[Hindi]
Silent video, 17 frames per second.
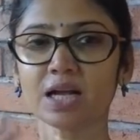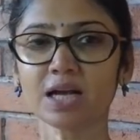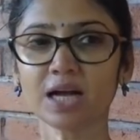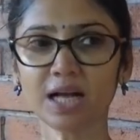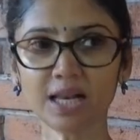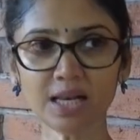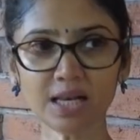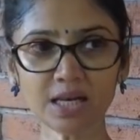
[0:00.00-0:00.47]

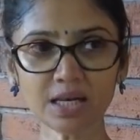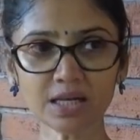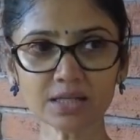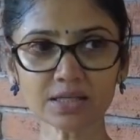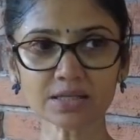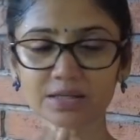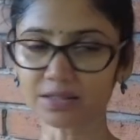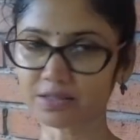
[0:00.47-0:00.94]
कल
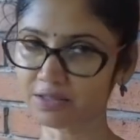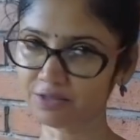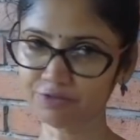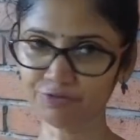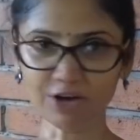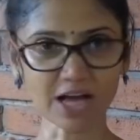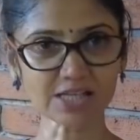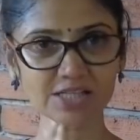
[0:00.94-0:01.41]

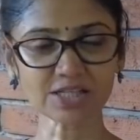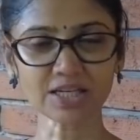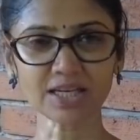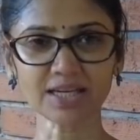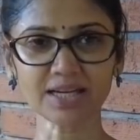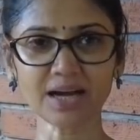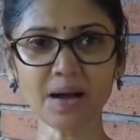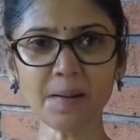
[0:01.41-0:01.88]
फास्ट
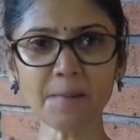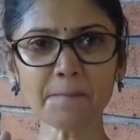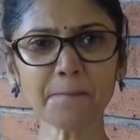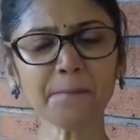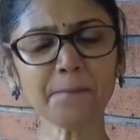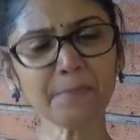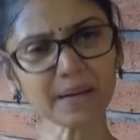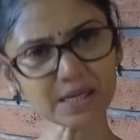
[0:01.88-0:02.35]
रहेगा
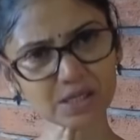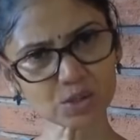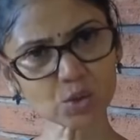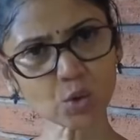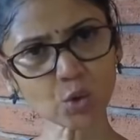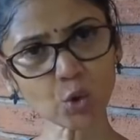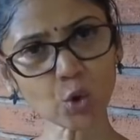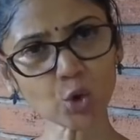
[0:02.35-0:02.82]

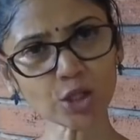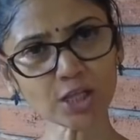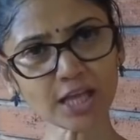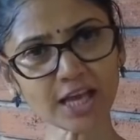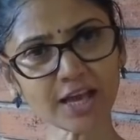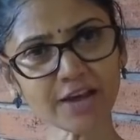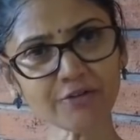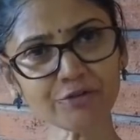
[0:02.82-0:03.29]
परसों
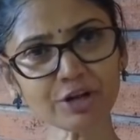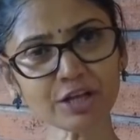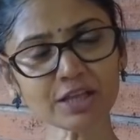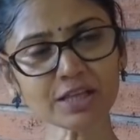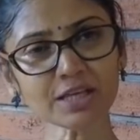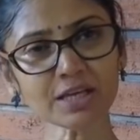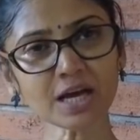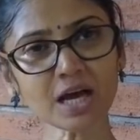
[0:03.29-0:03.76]
खोलना है
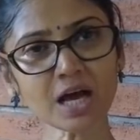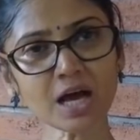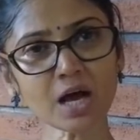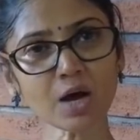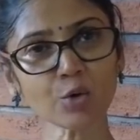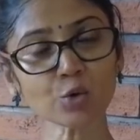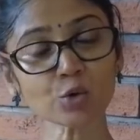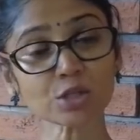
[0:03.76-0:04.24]
व्रत या
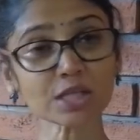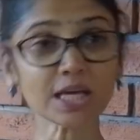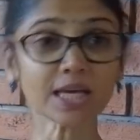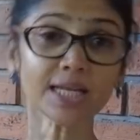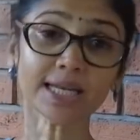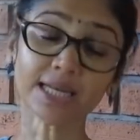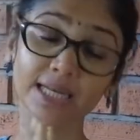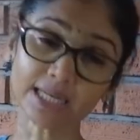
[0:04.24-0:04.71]

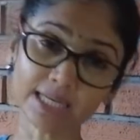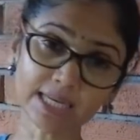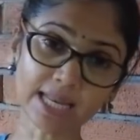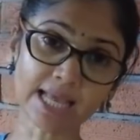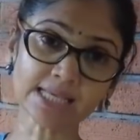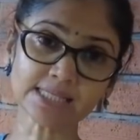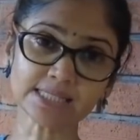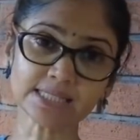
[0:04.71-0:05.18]
उसके
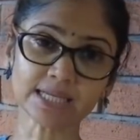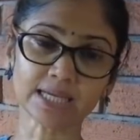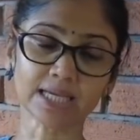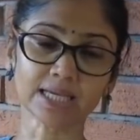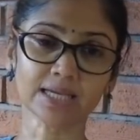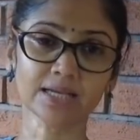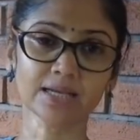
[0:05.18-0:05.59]
नेक्स्ट डे